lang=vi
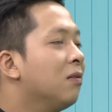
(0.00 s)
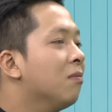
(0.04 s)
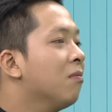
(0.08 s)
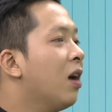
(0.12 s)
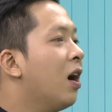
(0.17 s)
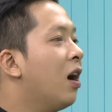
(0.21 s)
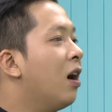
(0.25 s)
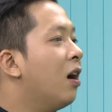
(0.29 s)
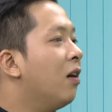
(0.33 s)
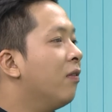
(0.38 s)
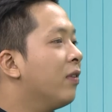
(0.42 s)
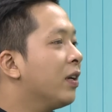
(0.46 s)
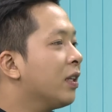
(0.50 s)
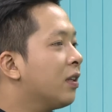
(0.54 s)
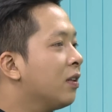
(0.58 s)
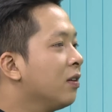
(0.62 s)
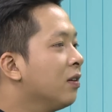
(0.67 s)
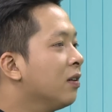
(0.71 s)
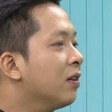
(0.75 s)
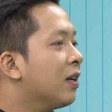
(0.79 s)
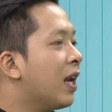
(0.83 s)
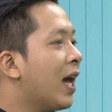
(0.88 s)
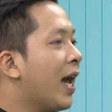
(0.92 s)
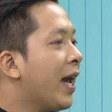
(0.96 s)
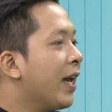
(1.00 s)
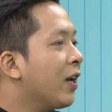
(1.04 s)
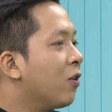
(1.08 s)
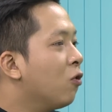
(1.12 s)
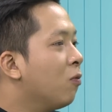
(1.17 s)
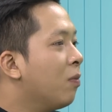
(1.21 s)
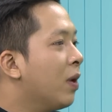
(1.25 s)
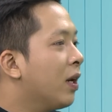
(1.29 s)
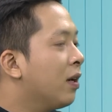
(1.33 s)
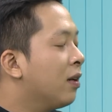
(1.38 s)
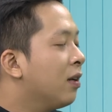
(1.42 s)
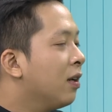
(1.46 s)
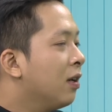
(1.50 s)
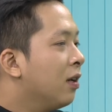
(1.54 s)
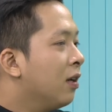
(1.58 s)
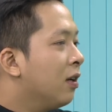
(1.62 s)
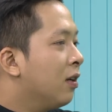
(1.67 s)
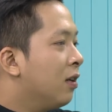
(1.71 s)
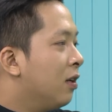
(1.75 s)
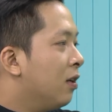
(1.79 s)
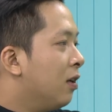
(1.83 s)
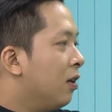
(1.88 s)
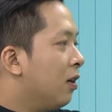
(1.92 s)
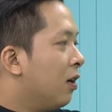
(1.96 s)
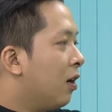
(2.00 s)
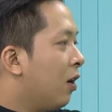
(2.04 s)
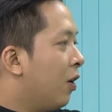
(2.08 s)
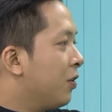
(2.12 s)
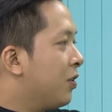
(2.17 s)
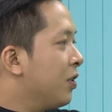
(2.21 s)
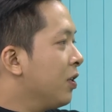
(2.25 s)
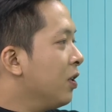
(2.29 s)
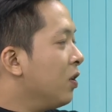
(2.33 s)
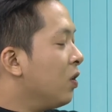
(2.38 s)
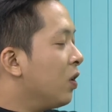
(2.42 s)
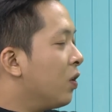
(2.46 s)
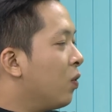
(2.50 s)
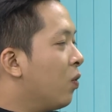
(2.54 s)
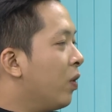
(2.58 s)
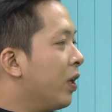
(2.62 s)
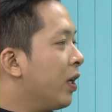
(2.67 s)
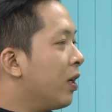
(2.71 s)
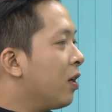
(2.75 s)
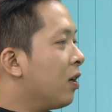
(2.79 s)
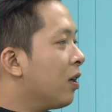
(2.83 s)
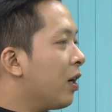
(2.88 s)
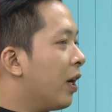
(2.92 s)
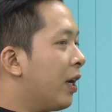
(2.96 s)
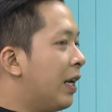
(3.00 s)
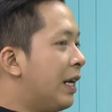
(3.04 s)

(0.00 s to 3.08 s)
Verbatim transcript: mơ về tương lai của mình hồi trước thì huy có nghĩ